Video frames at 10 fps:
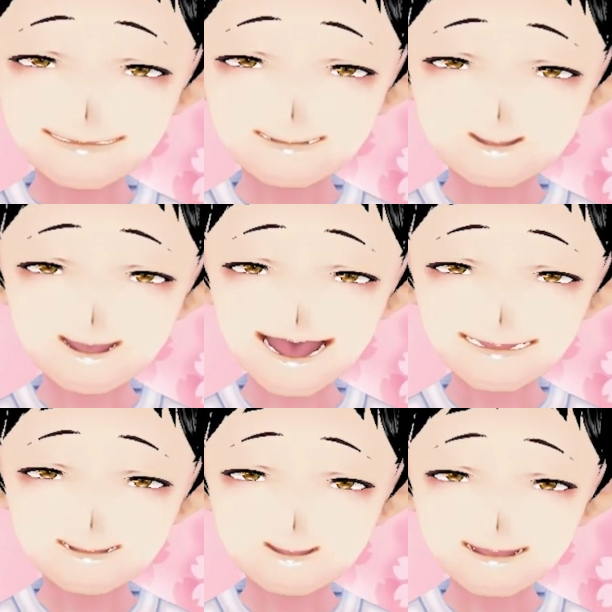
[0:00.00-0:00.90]
馬券
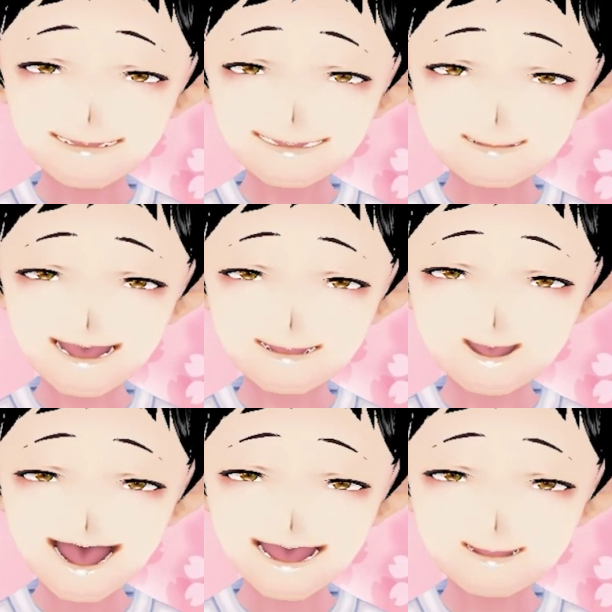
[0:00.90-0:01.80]
は4枠8
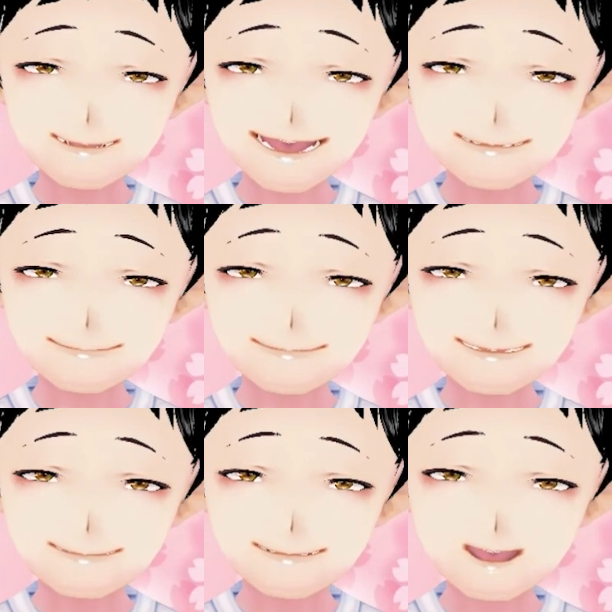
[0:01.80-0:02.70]
番、ワーズワース
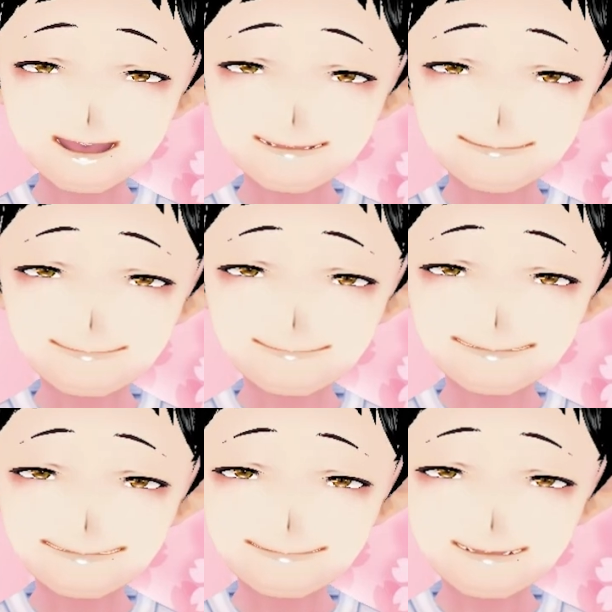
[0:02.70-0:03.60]
単勝と、
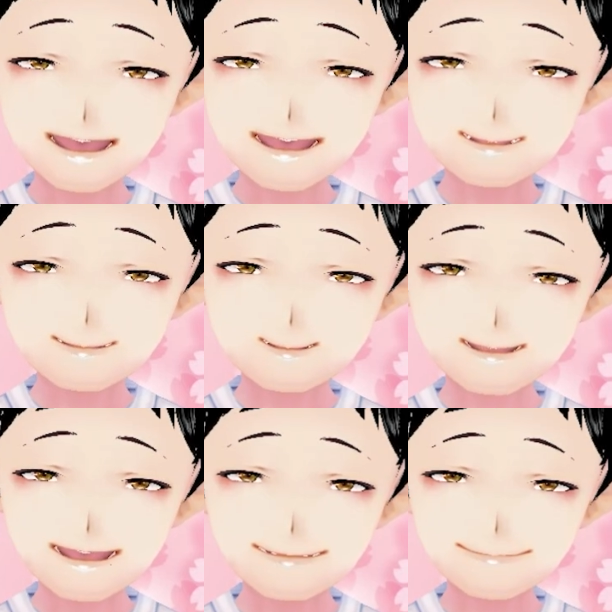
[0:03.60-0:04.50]
一等
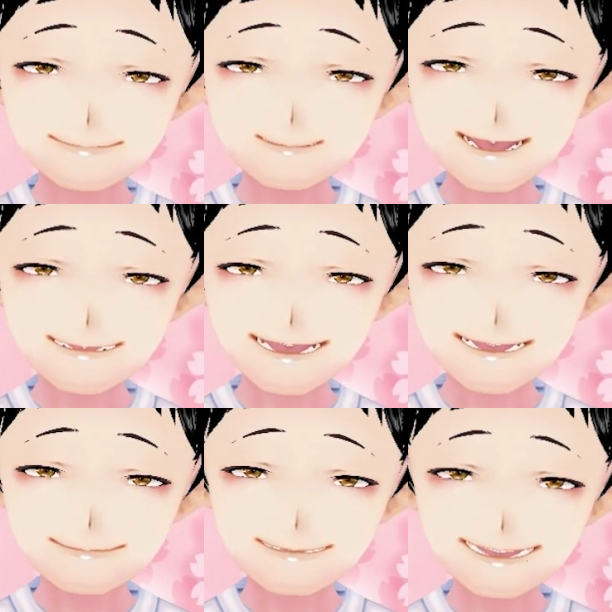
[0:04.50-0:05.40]
塾の馬
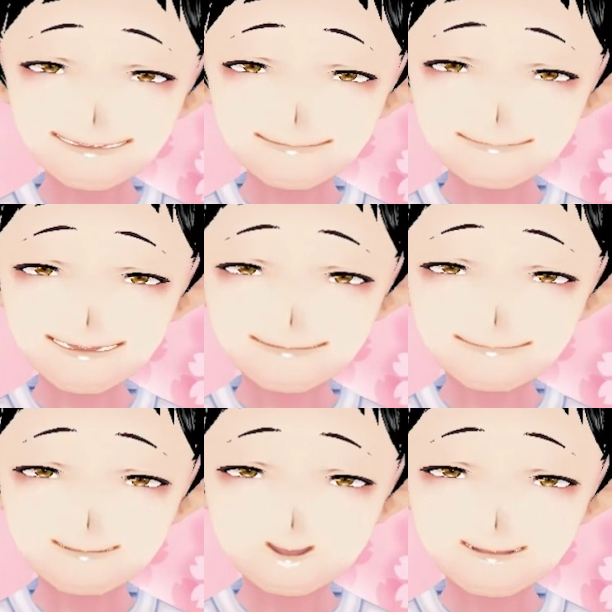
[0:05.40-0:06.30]
単馬連
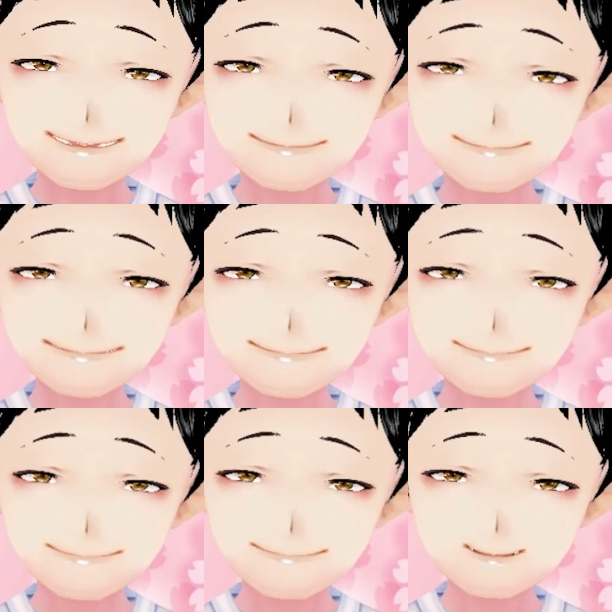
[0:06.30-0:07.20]
8頭流
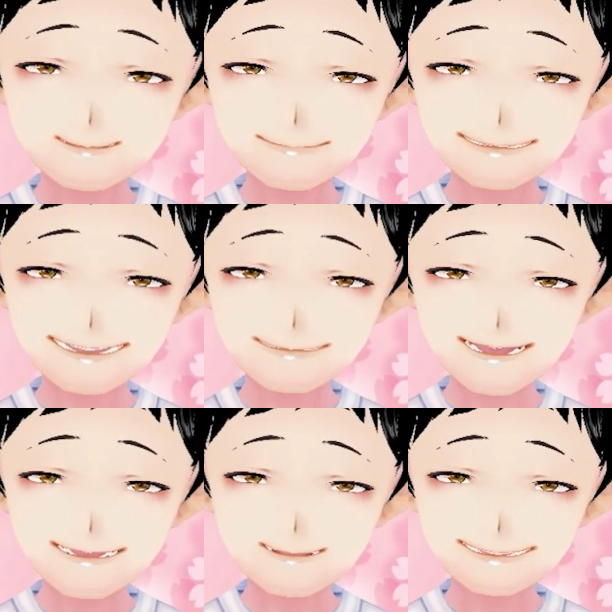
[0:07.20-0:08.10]
し。そし
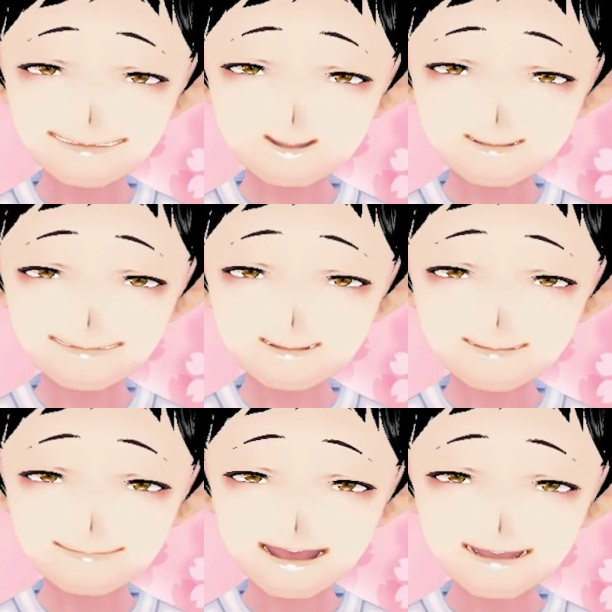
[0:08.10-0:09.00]
て、枠連
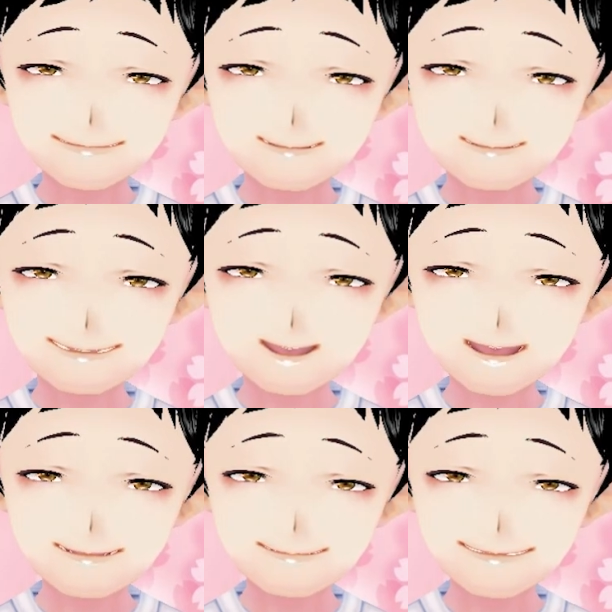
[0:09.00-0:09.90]
44のゾロ
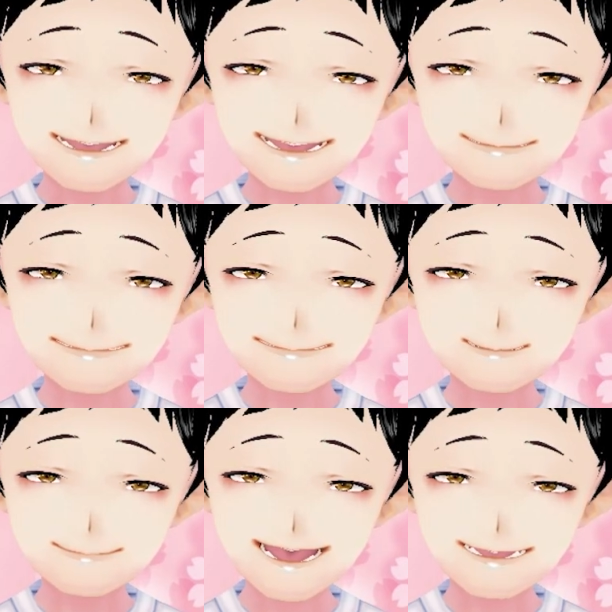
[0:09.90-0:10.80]
目を含めた
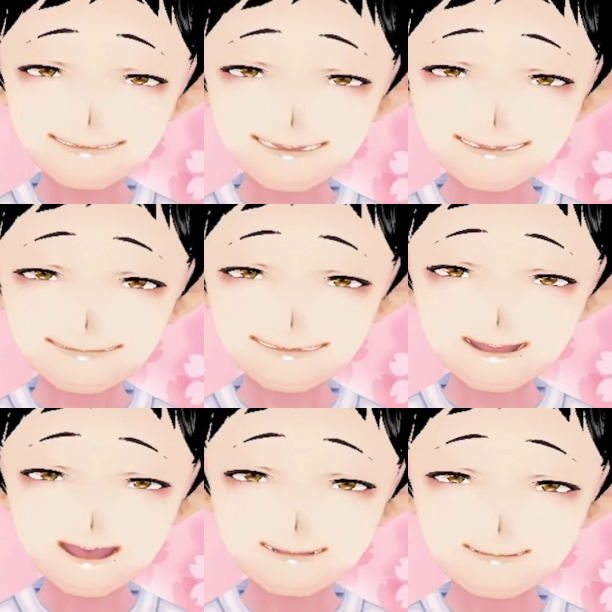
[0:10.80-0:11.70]
推奨倍の流し
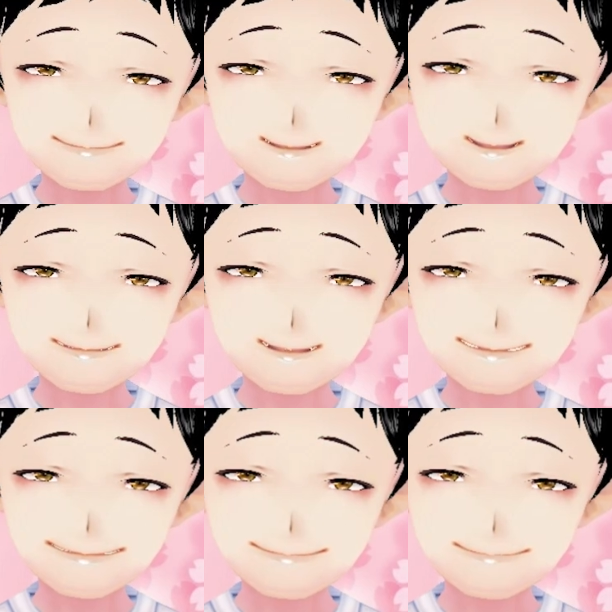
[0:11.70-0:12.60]
で勝負するとのこ
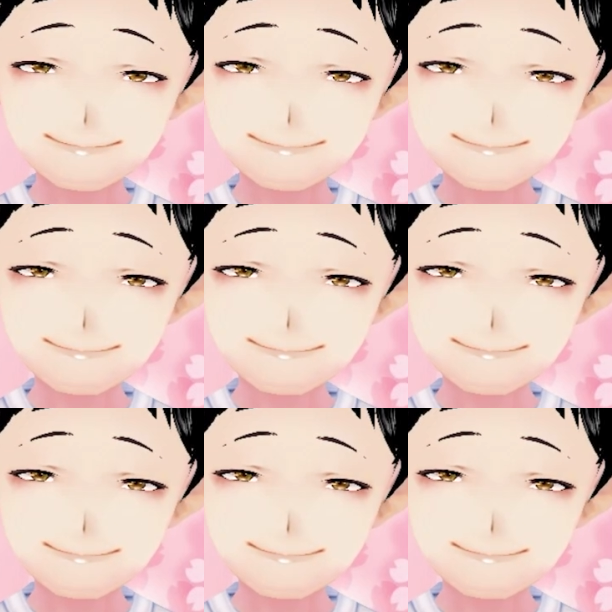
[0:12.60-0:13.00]
とです。